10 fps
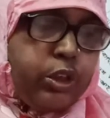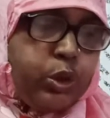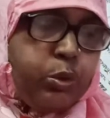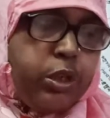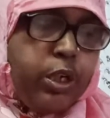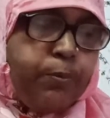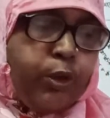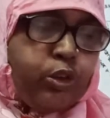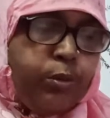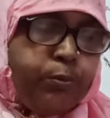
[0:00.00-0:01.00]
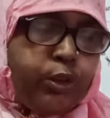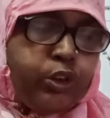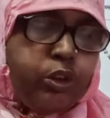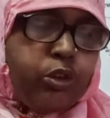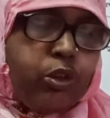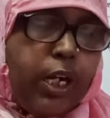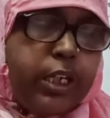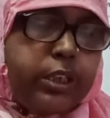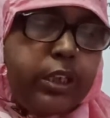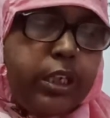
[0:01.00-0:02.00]
সুখের প্রথম প্রচণ্ড
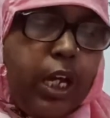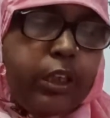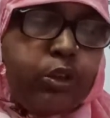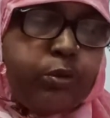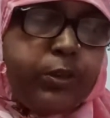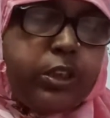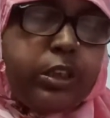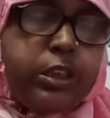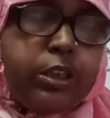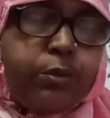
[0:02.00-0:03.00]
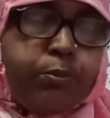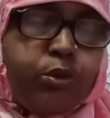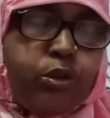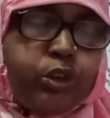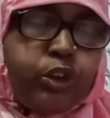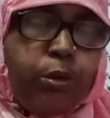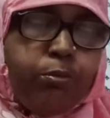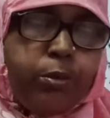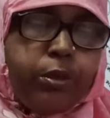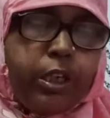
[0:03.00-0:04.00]
আঘাতে আত্মবিস্মৃতির পূর্ণ
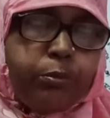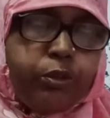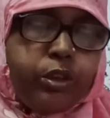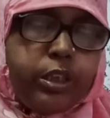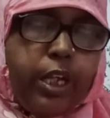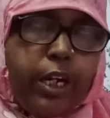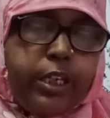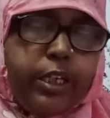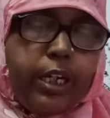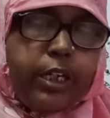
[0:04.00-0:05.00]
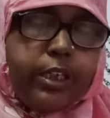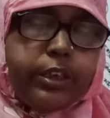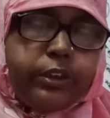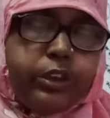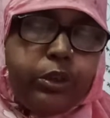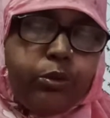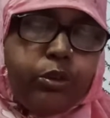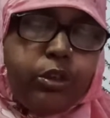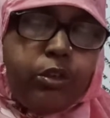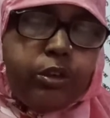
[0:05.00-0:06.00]
সম্ভাবনার মধ্যে দাঁড়াইয়া
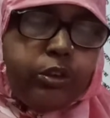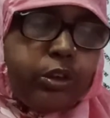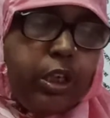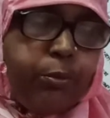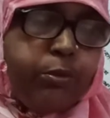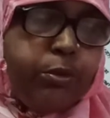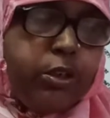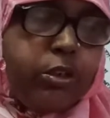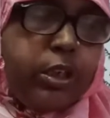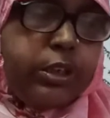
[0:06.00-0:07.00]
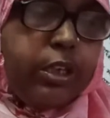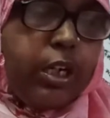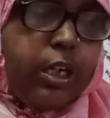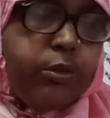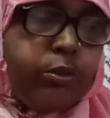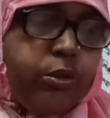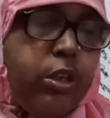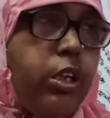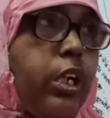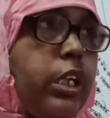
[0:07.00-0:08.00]
স্থিতদি হরজত আবু বক্কর রাজিয়াল্লাহ
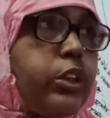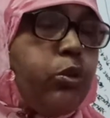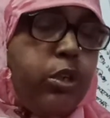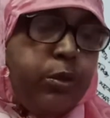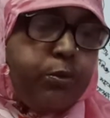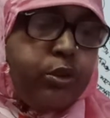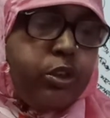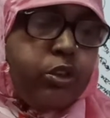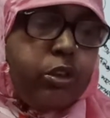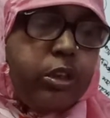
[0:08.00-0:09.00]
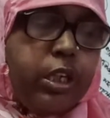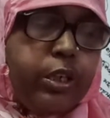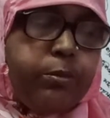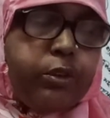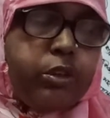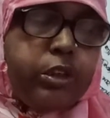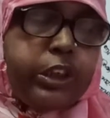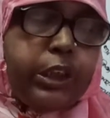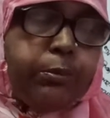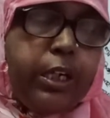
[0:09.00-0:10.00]
রাসুলের প্রতি শ্রদ্ধা নিবেদনে
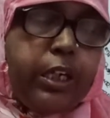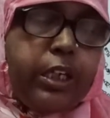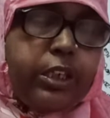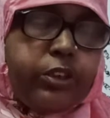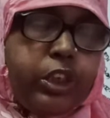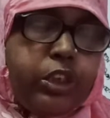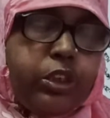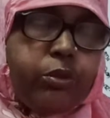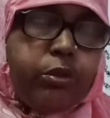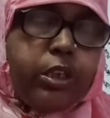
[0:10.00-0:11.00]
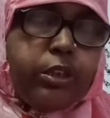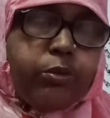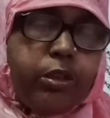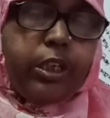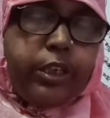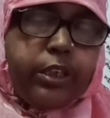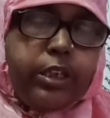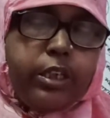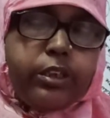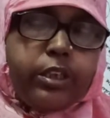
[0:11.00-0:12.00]
সীমারেখা সৃষ্টি করিয়া তুলিলেন
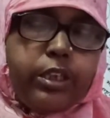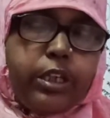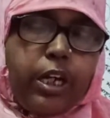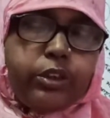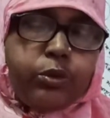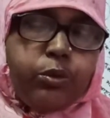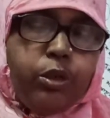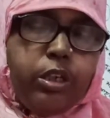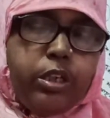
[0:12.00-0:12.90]
তিনি রাসুল